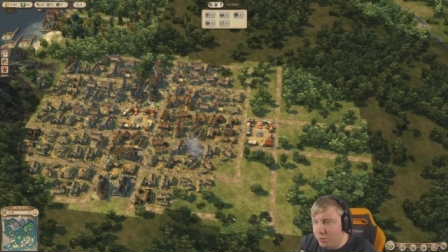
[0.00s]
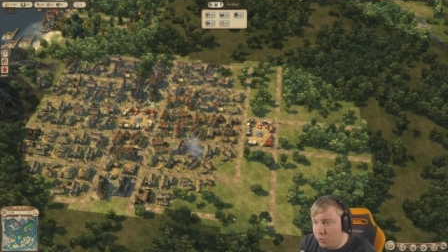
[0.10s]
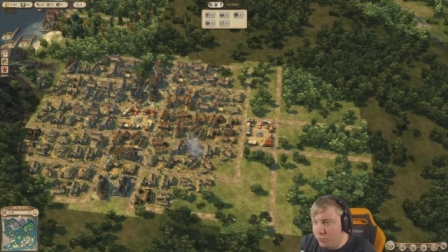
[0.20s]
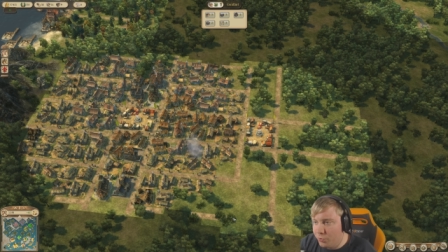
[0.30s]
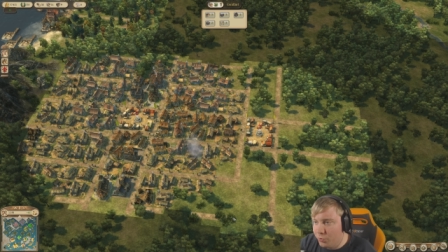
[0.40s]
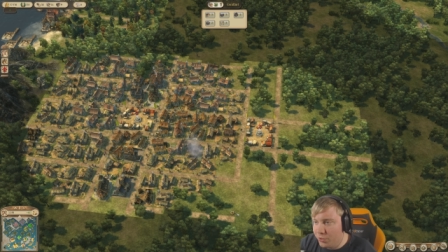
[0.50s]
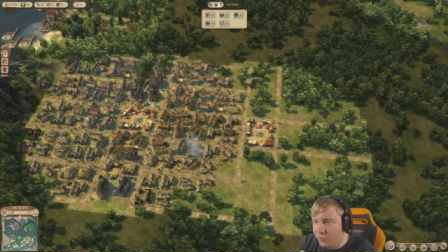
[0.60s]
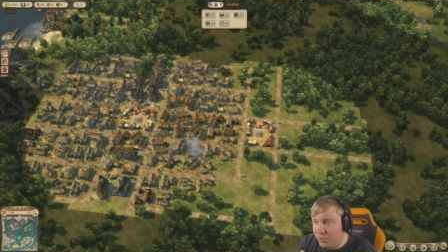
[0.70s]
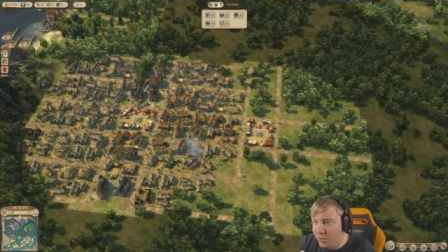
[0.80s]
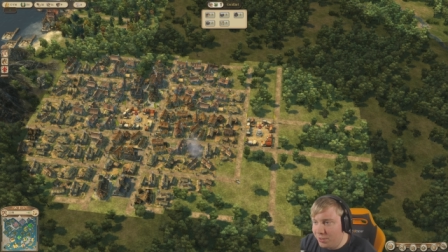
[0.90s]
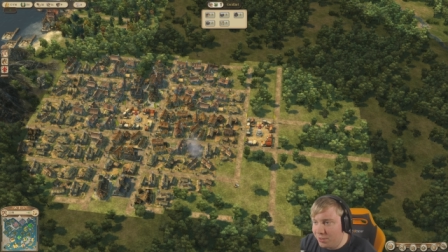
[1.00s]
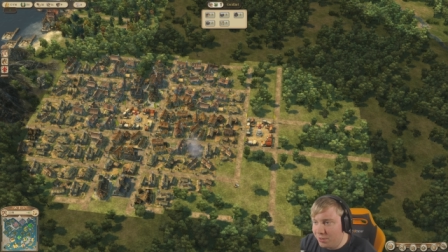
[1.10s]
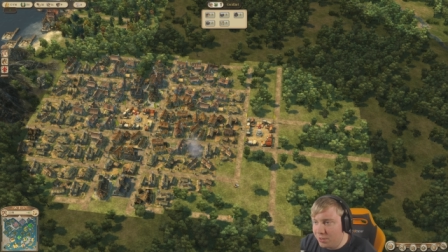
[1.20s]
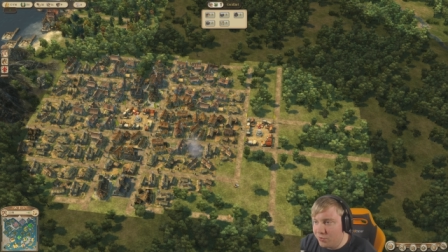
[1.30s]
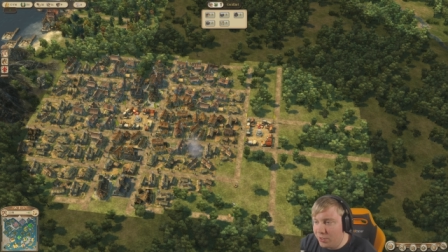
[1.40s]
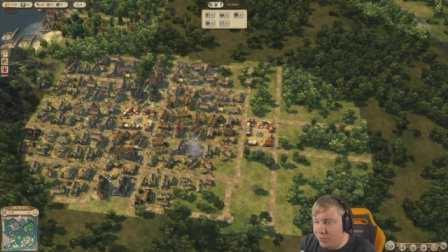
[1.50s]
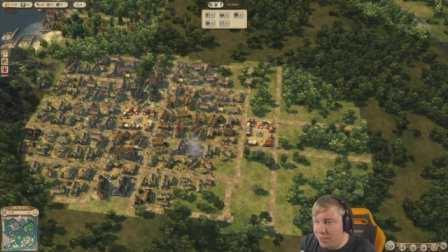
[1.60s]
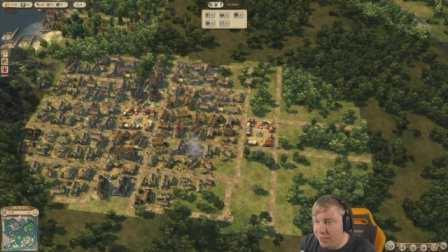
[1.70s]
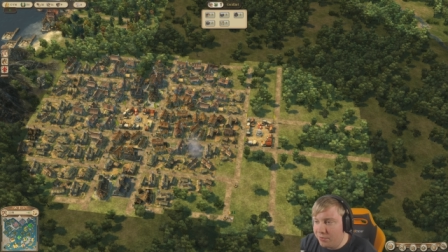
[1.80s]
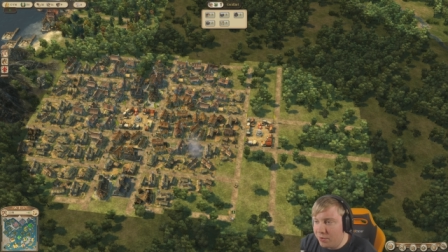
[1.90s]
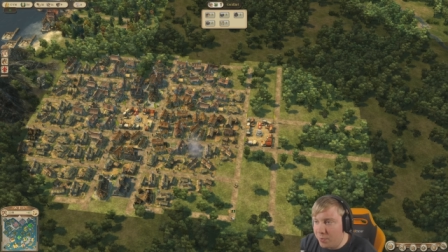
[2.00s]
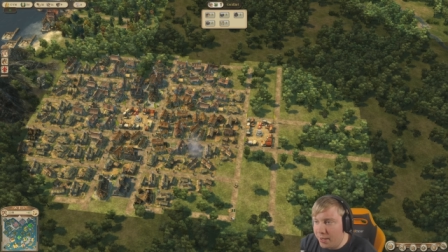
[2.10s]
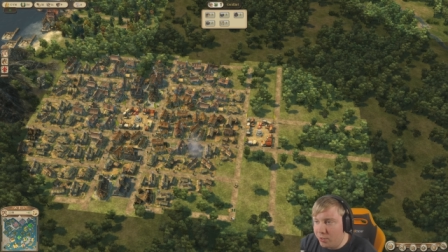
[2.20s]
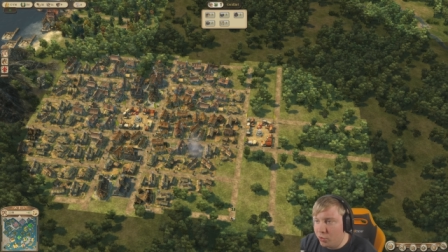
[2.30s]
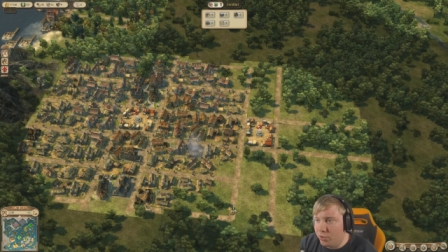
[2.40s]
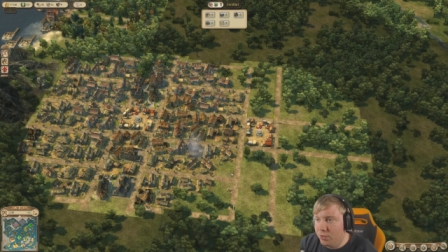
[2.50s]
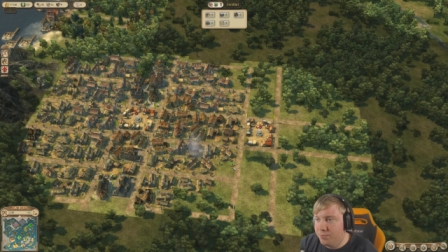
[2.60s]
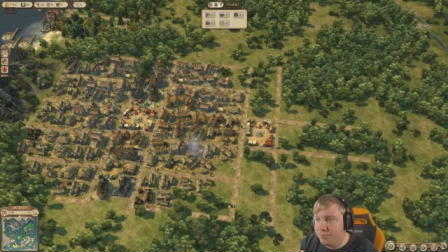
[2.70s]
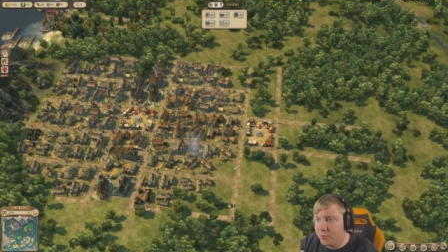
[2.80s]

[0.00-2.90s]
Ich hoffe nur, dass wir nicht, dass wir den Krieg vermeiden können.